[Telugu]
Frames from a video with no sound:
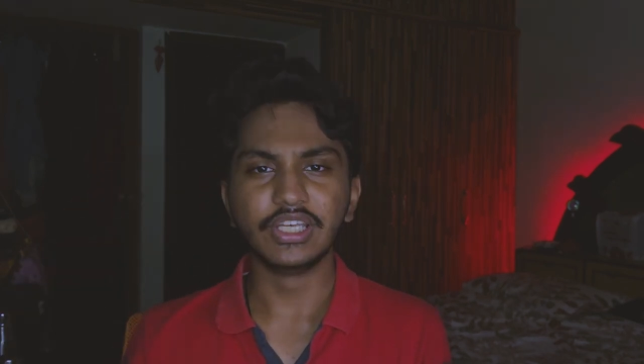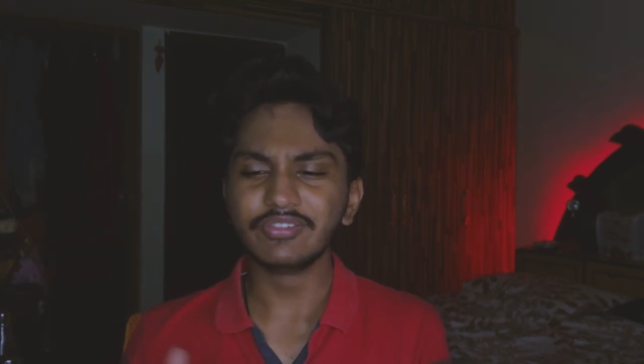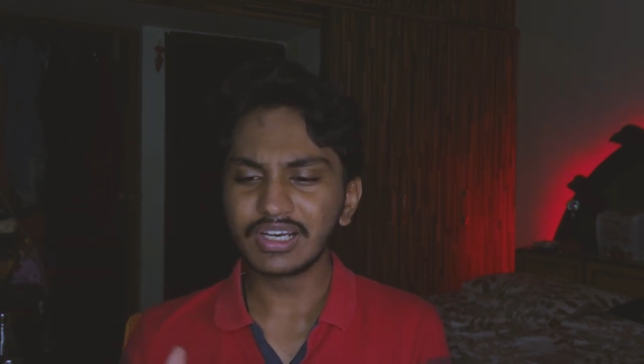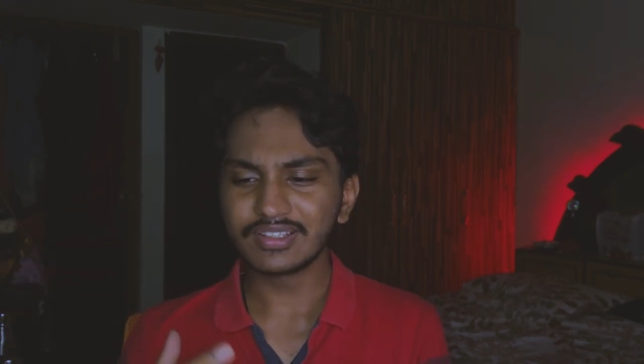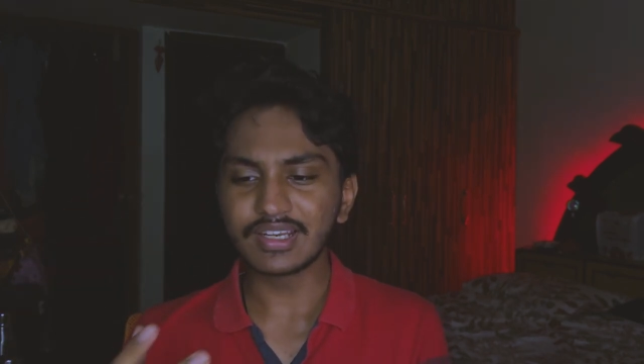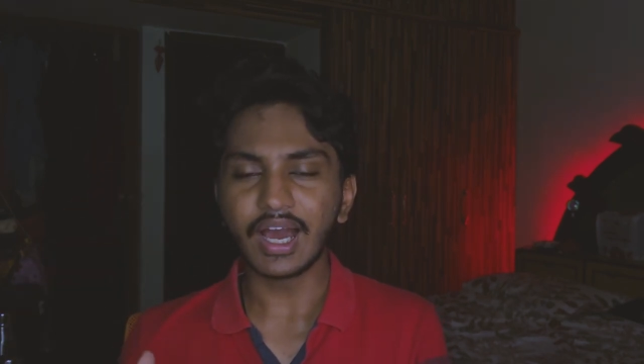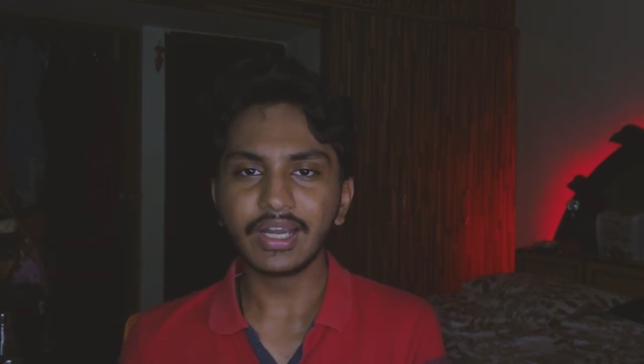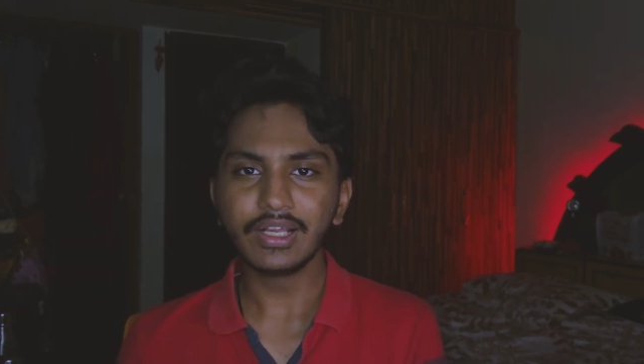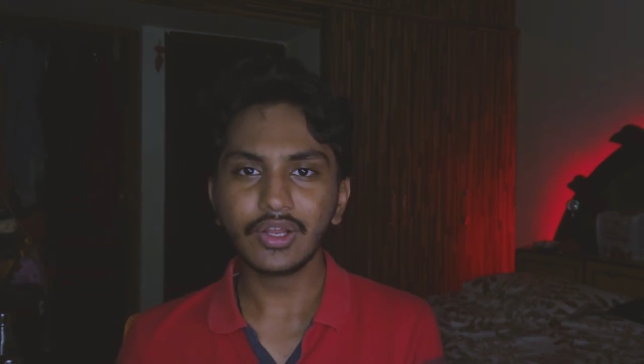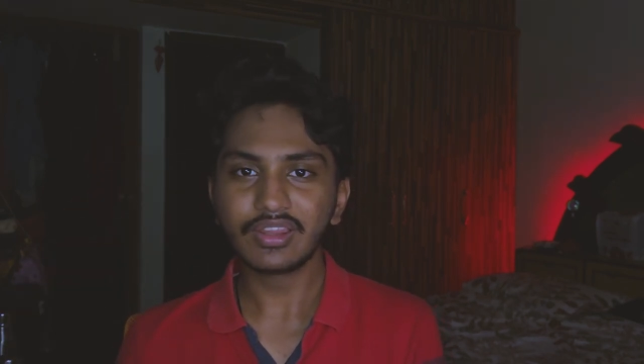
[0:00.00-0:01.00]
దీనివల్ల
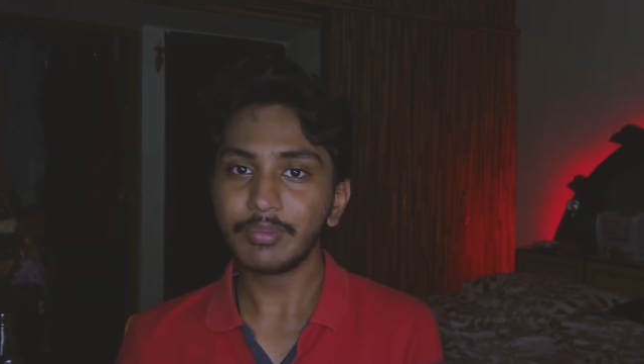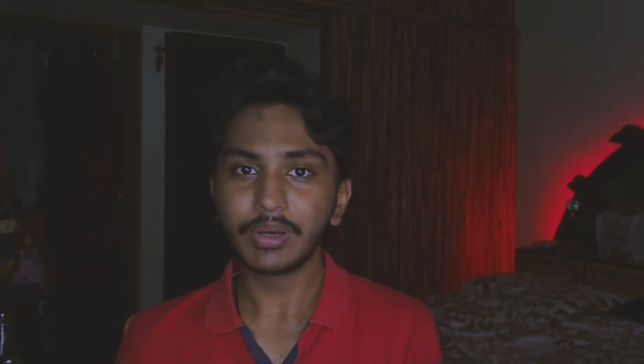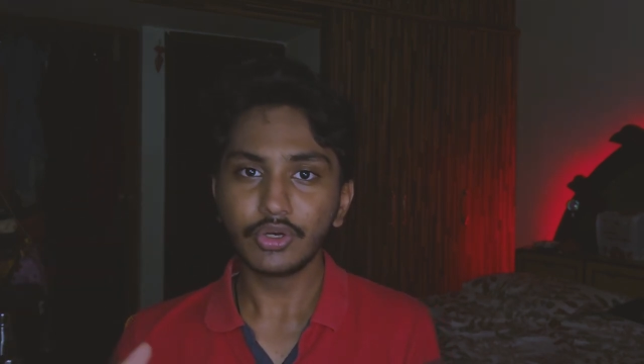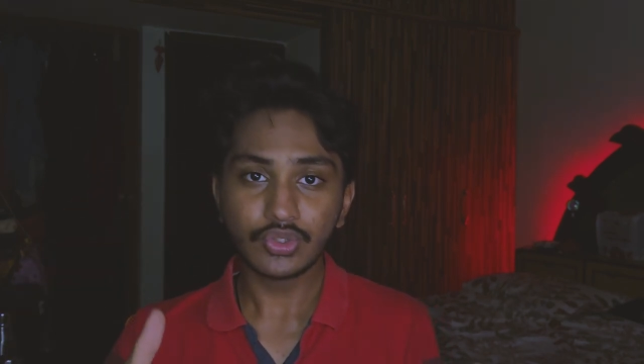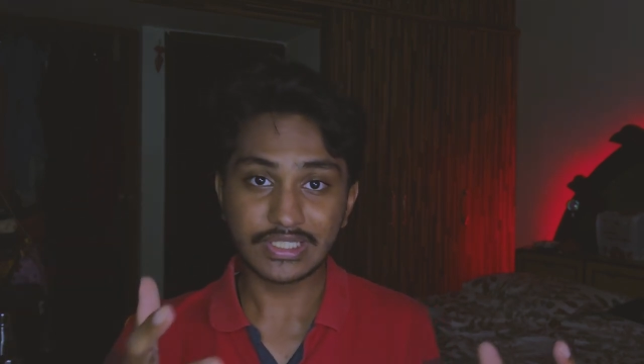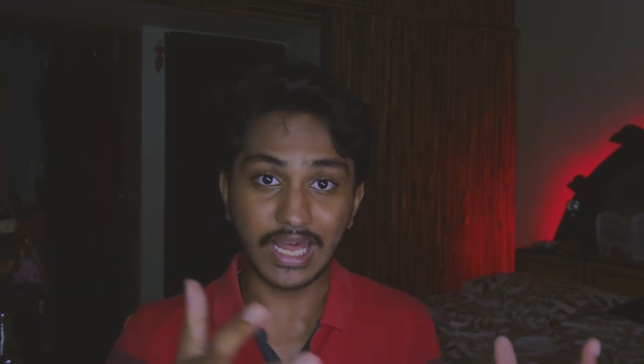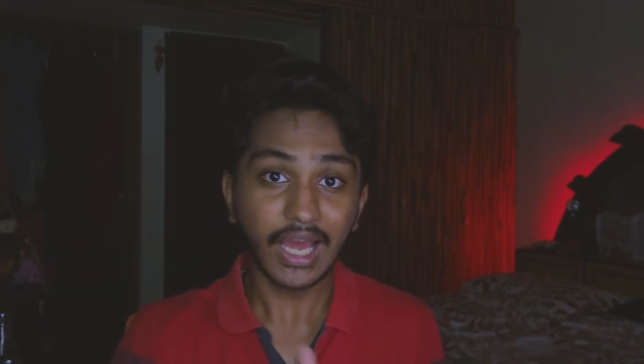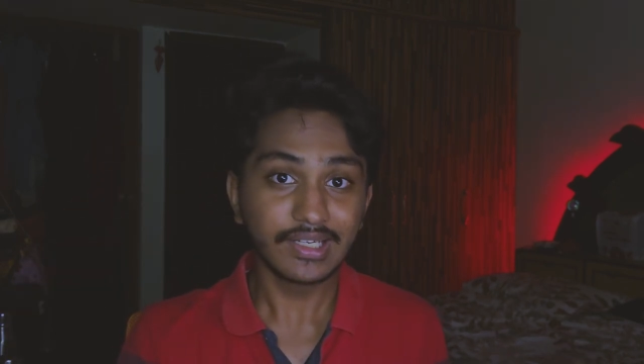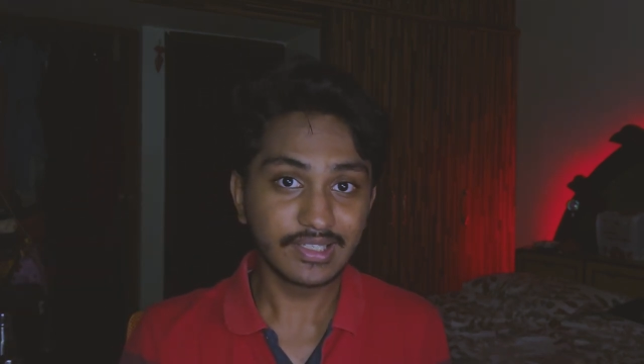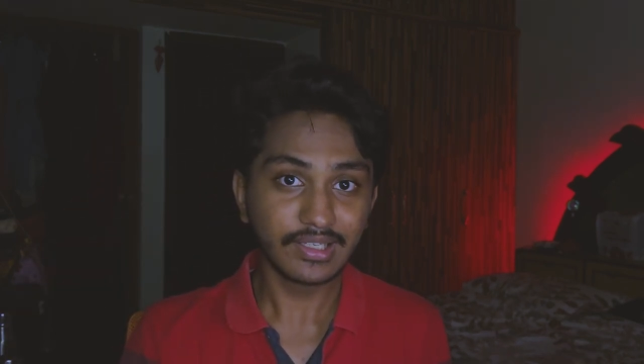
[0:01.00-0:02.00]
స్టార్టింగ్లో ఏదైనా పని నువ్వు
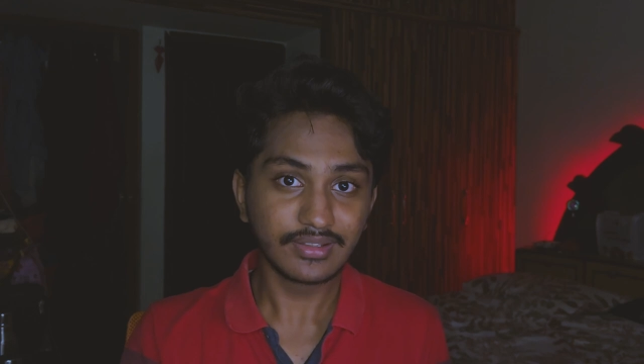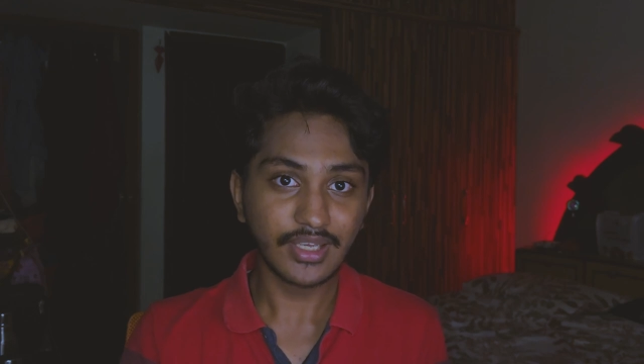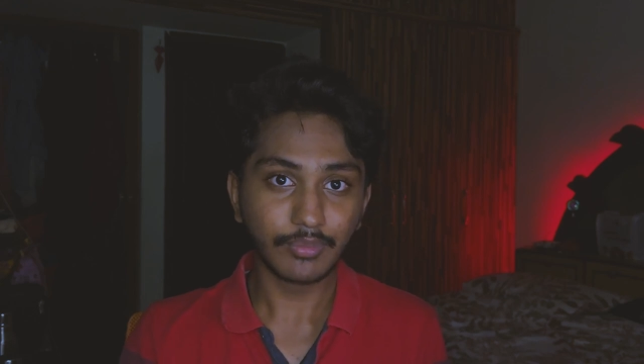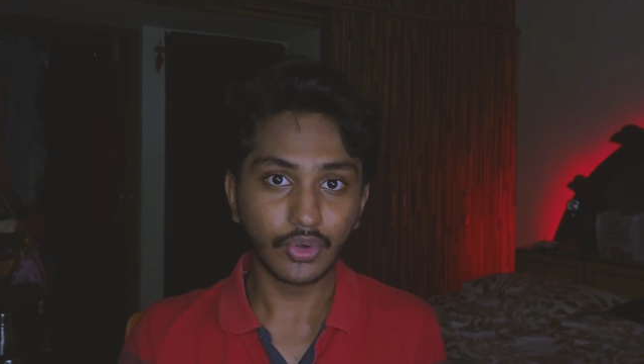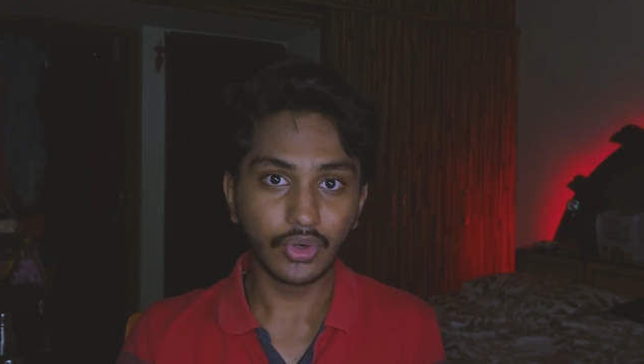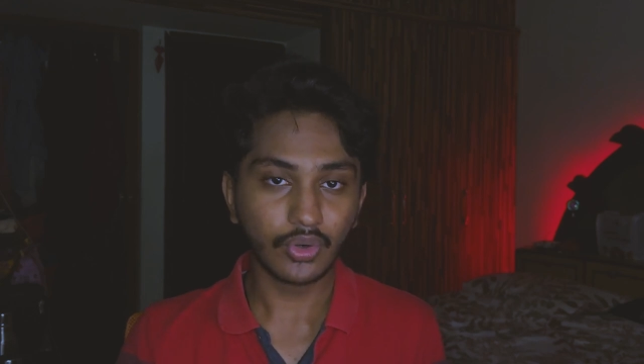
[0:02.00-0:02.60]
స్టార్ట్ చేయొచ్చేమో